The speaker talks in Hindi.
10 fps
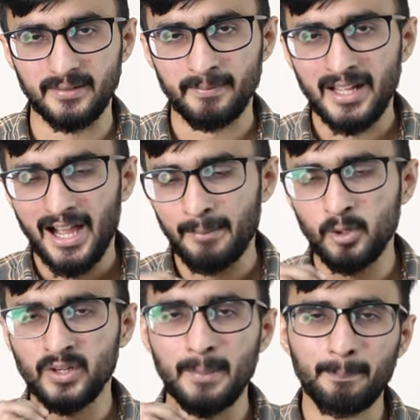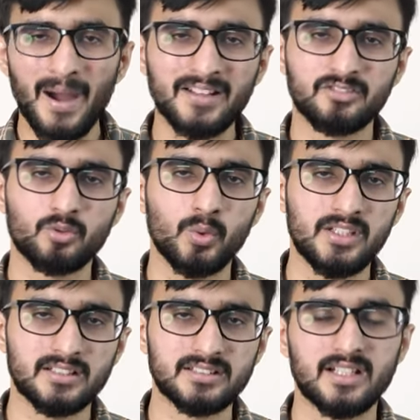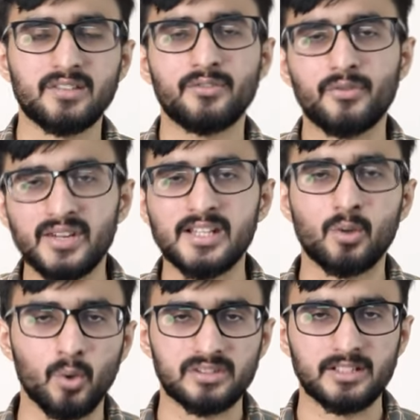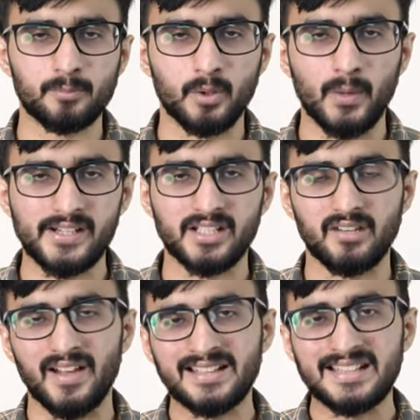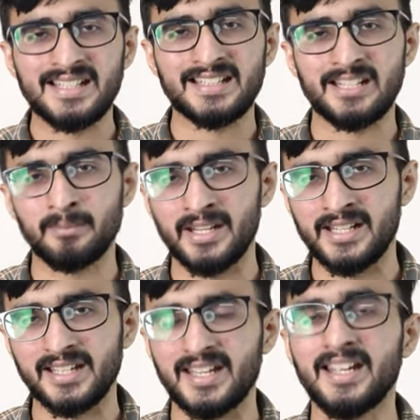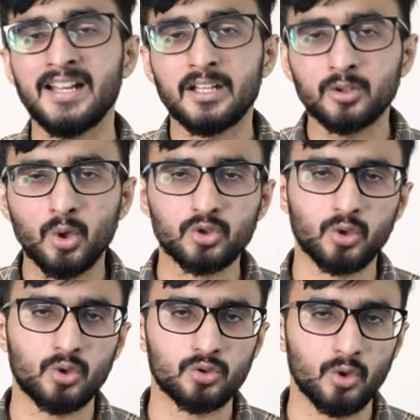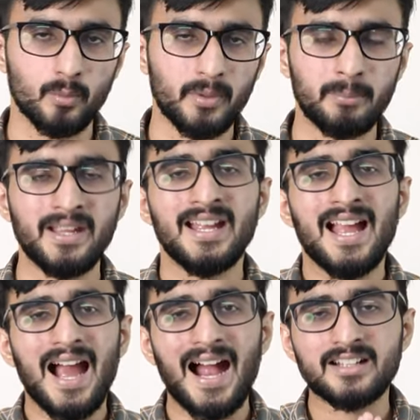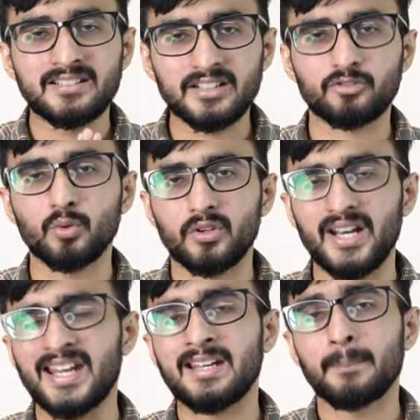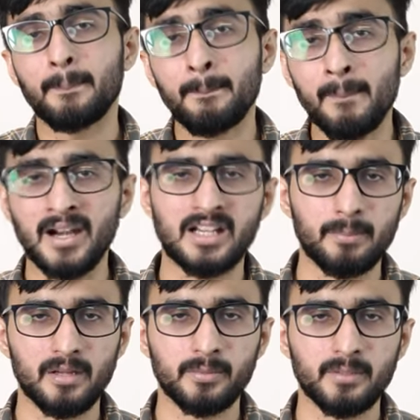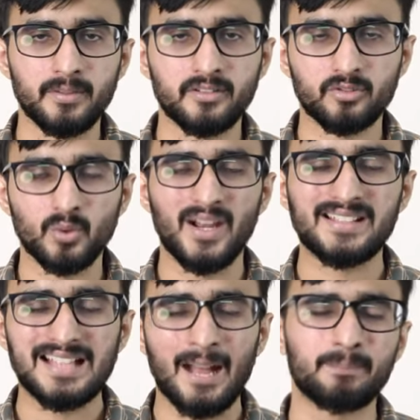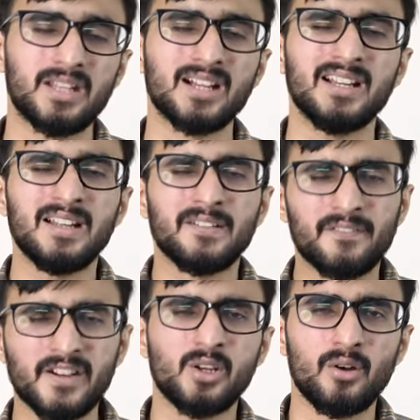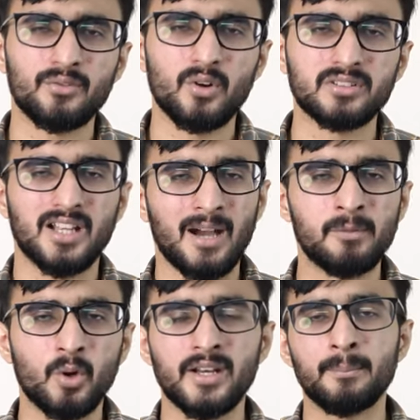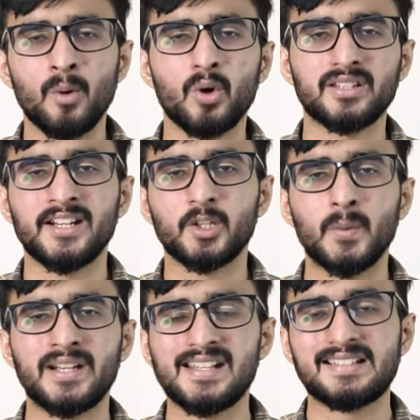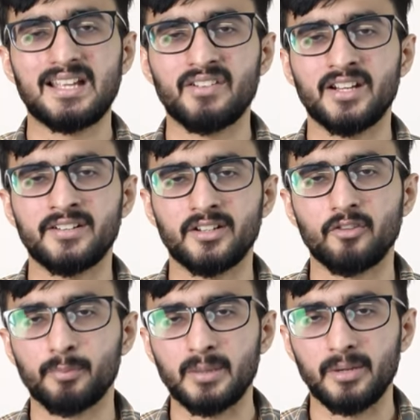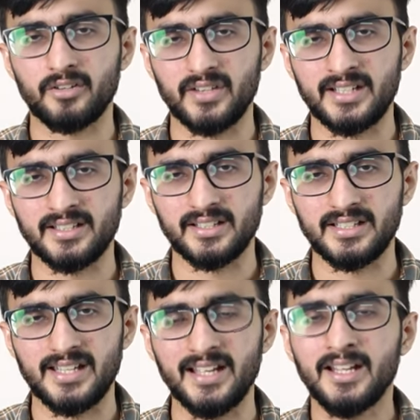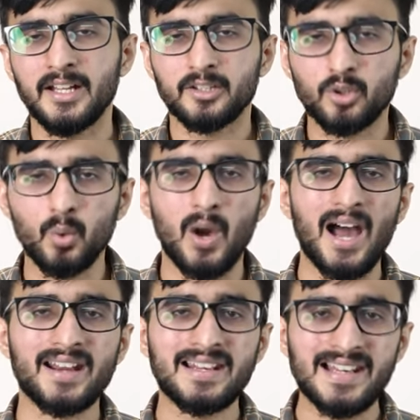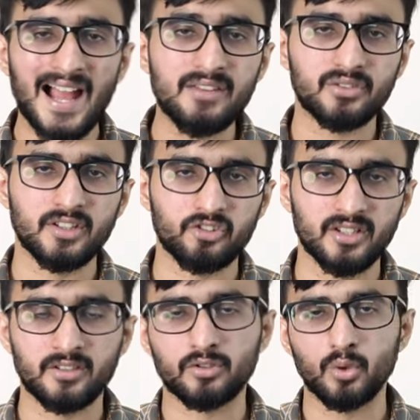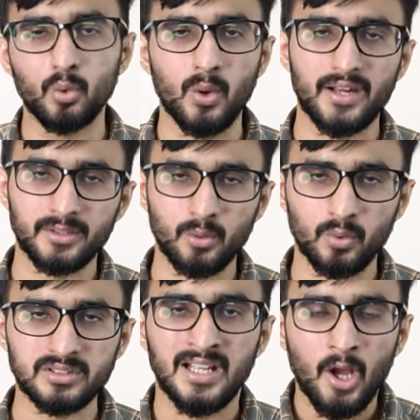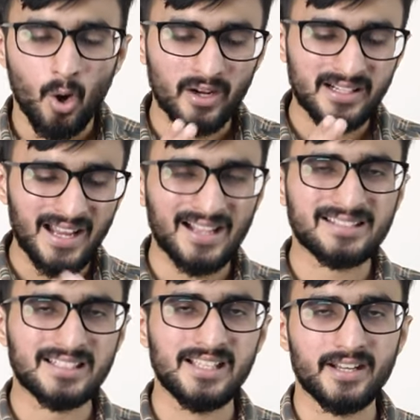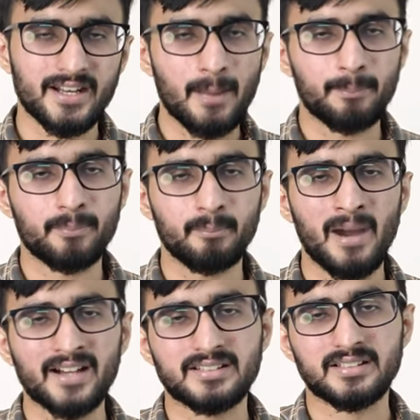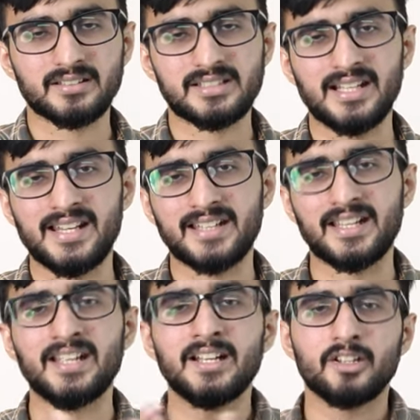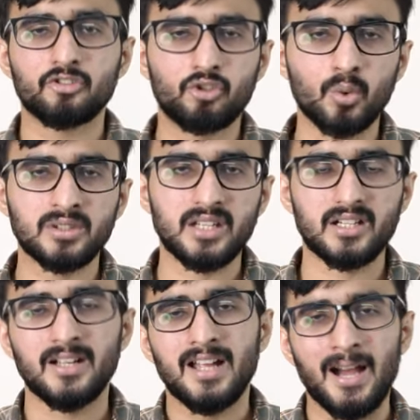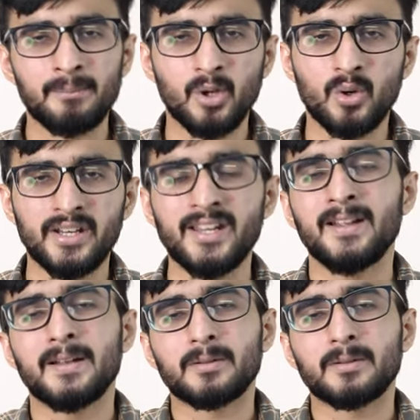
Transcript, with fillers: करा हम लोगों ने पास्ट टू ईयर्स तक फ्री कोर्सेज प्रोवाइड करवाए तीन तीन महीने के 200 200 रुपए में एंड जस्ट टू ट्रेन मल्टीपल पीपल्स तो गाइस अब तक फ्री ऑफ कॉस्ट हम लोगों ने मोर देन ट्वेंटी सेवन हंड्रेड ऑफ पीपल ट्रेन कर दिए हैं थ्रू आर लाइव सेशन थ्रू आर कोर्स और लास्ट ईयर अब मार्च से लेके जून तक हम लोगों ने